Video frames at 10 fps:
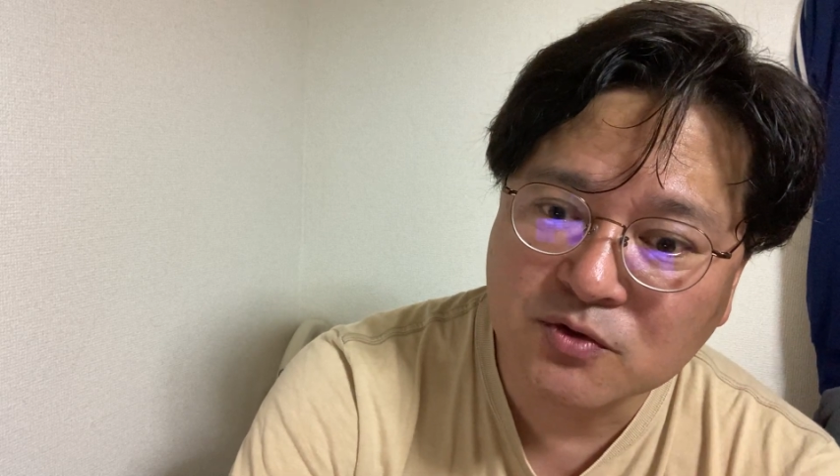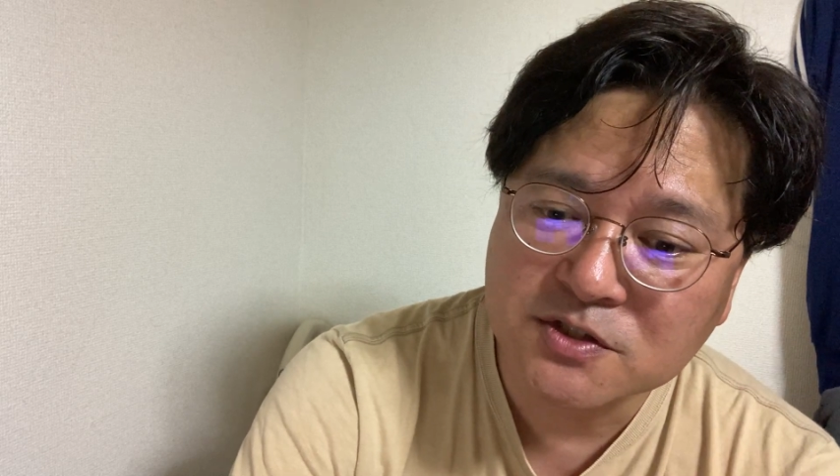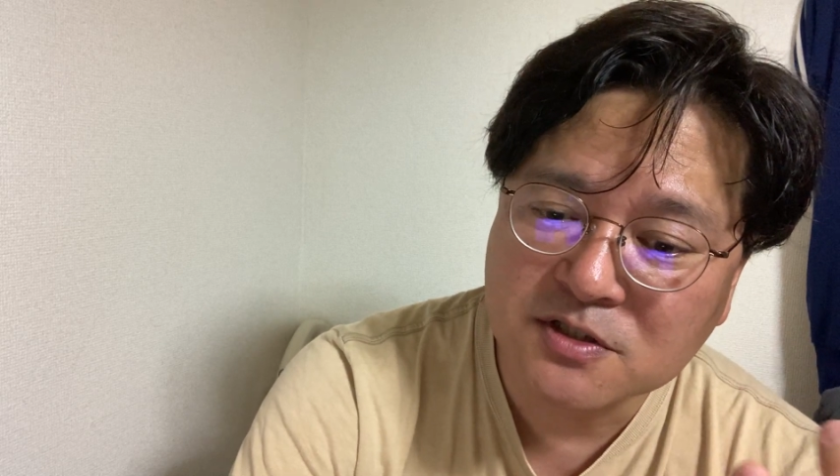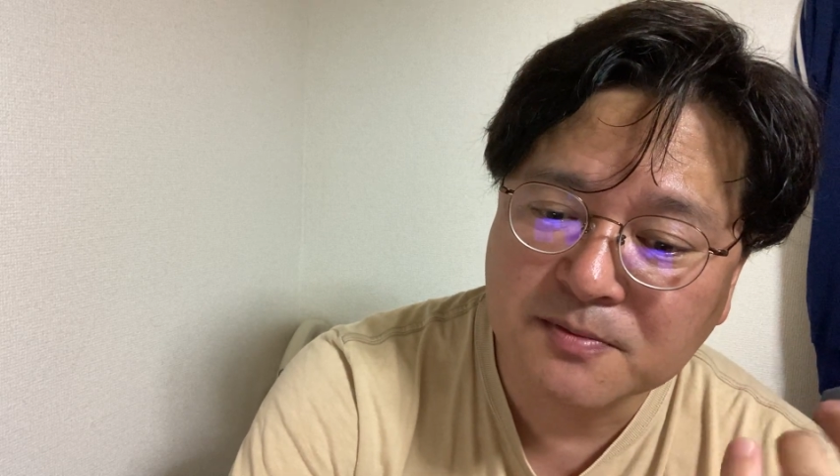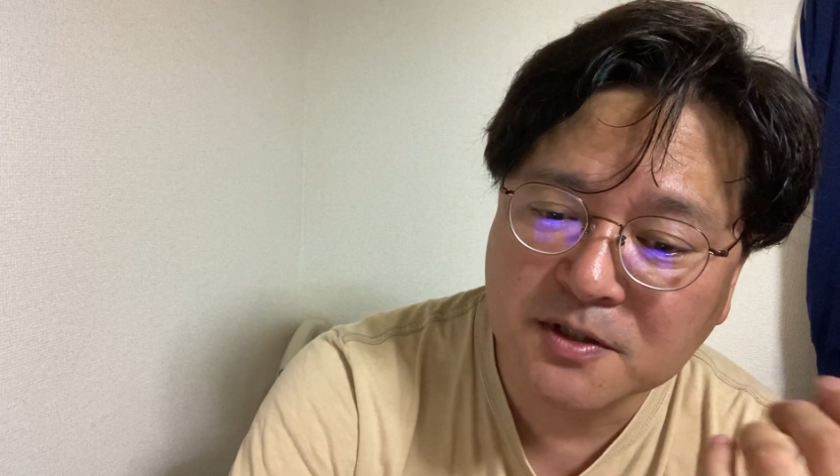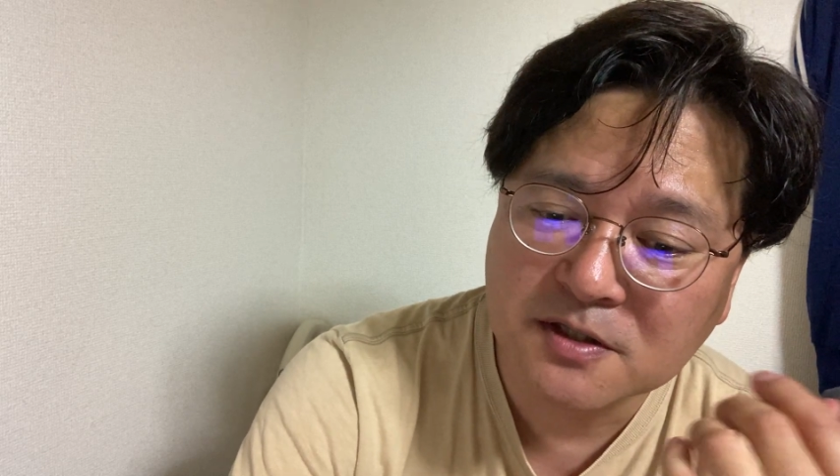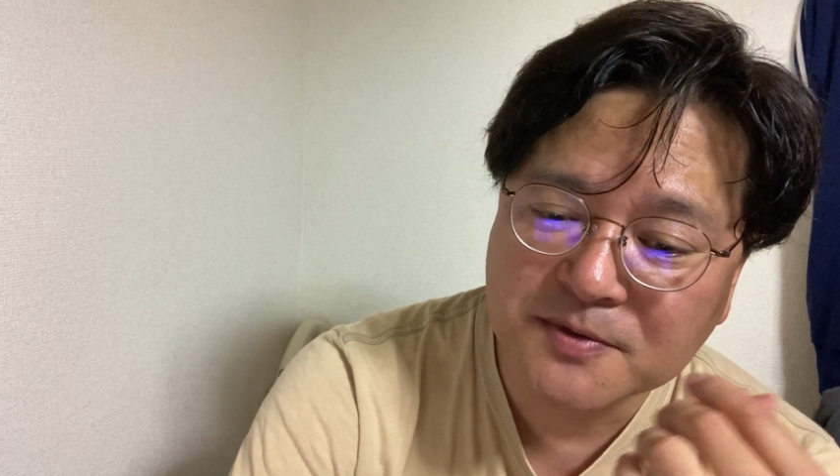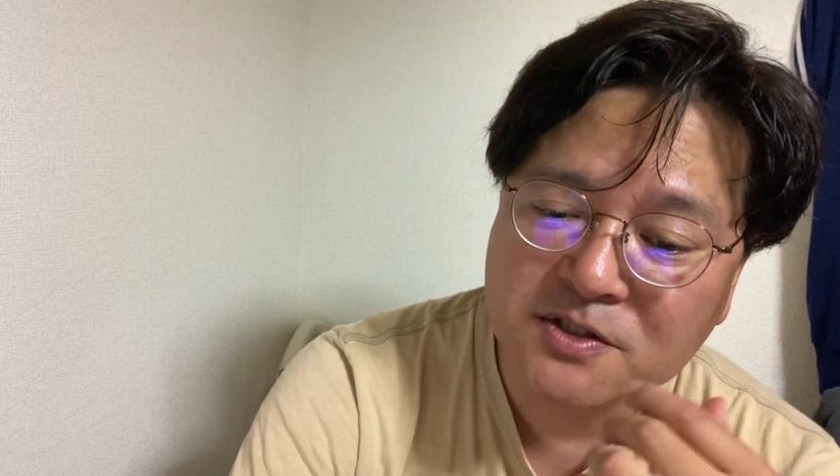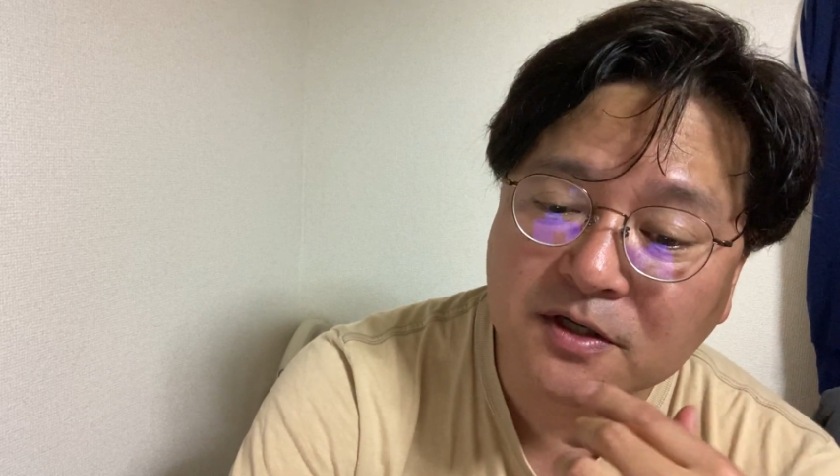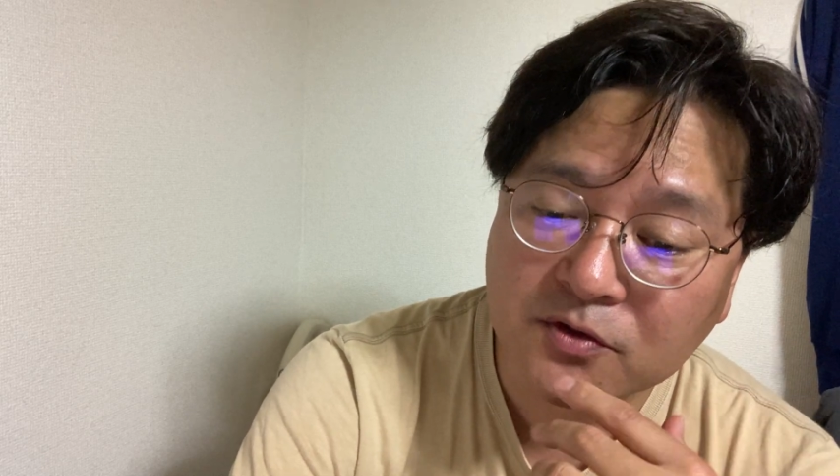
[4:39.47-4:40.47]
が捕まって
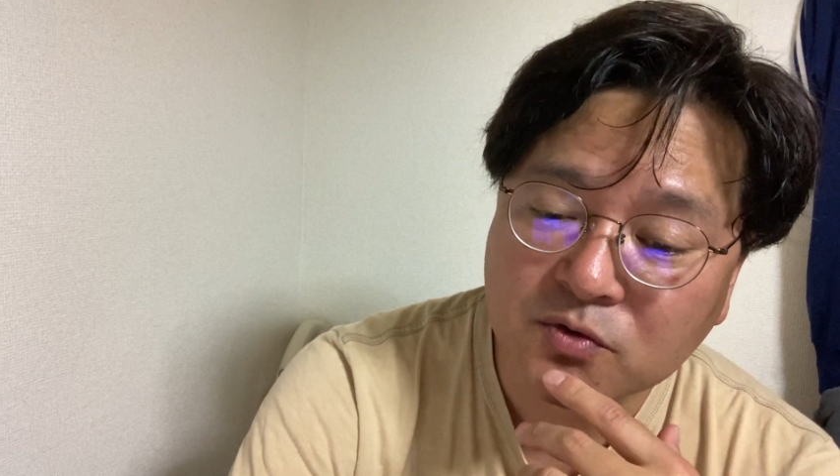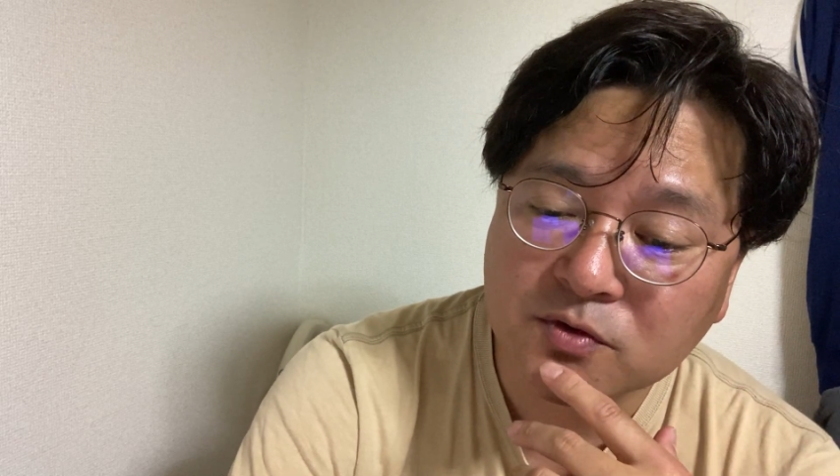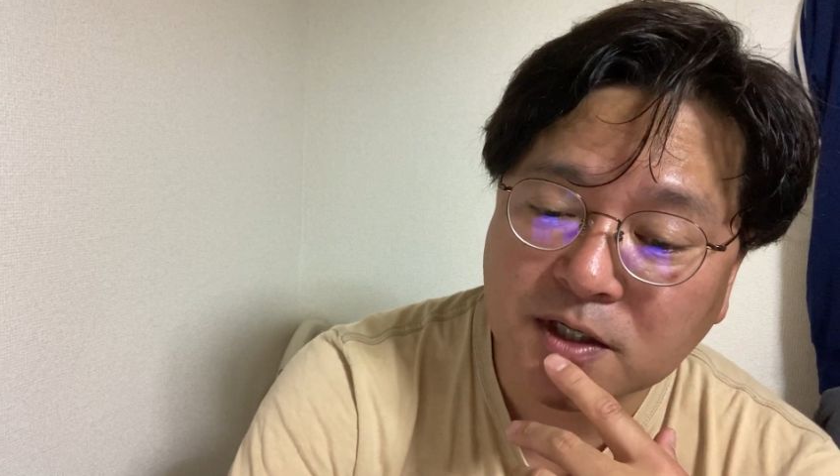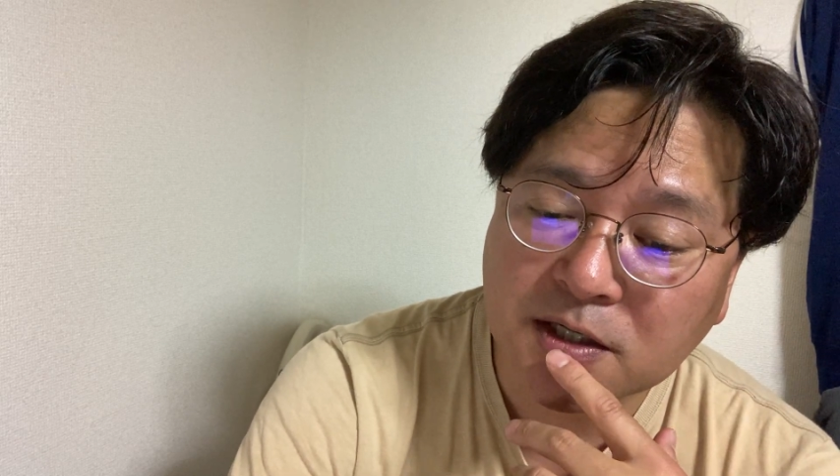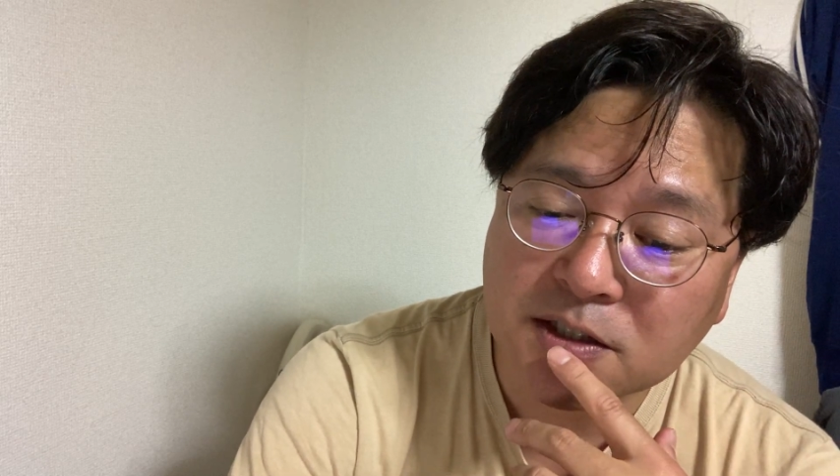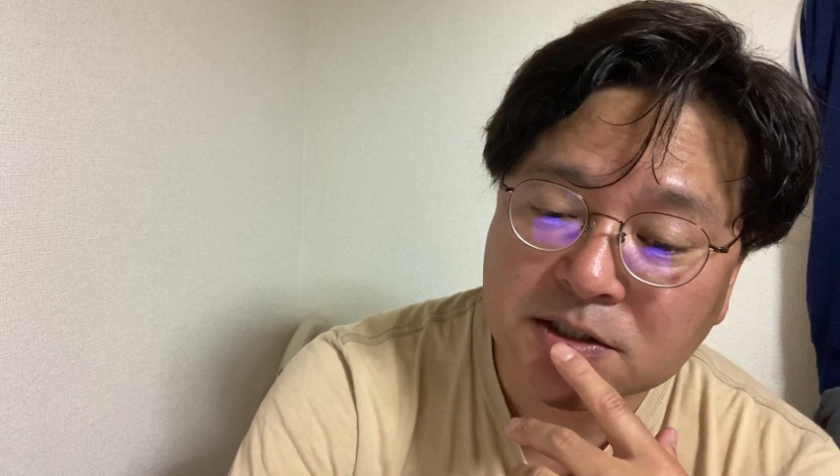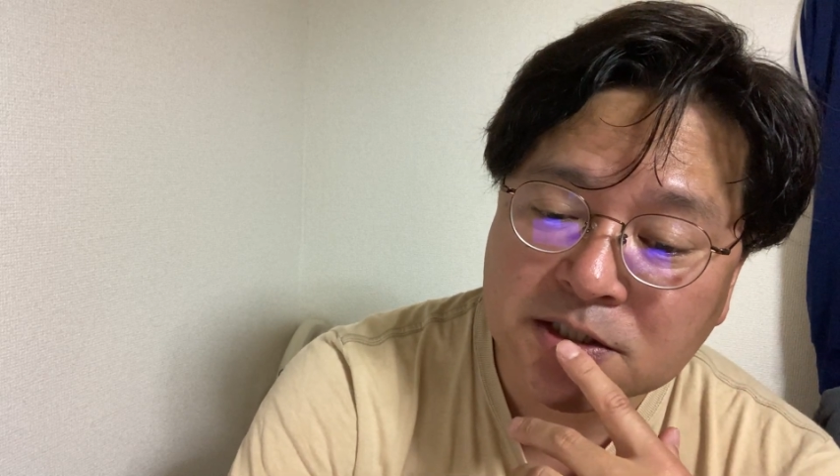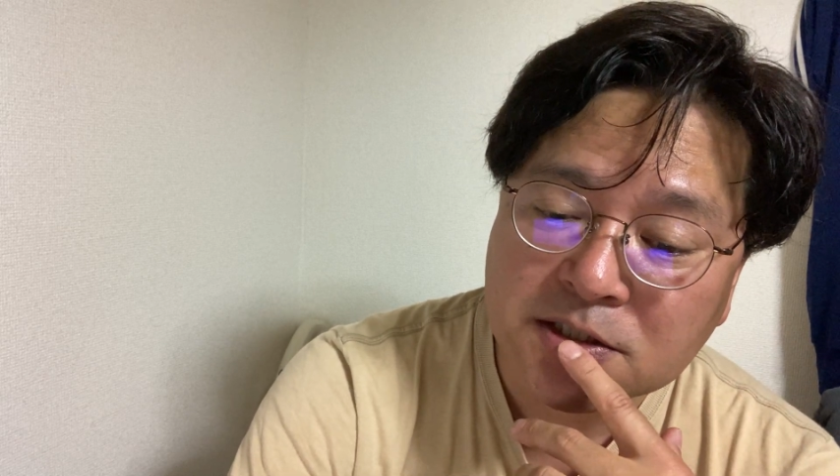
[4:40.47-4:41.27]
ましたけどなんか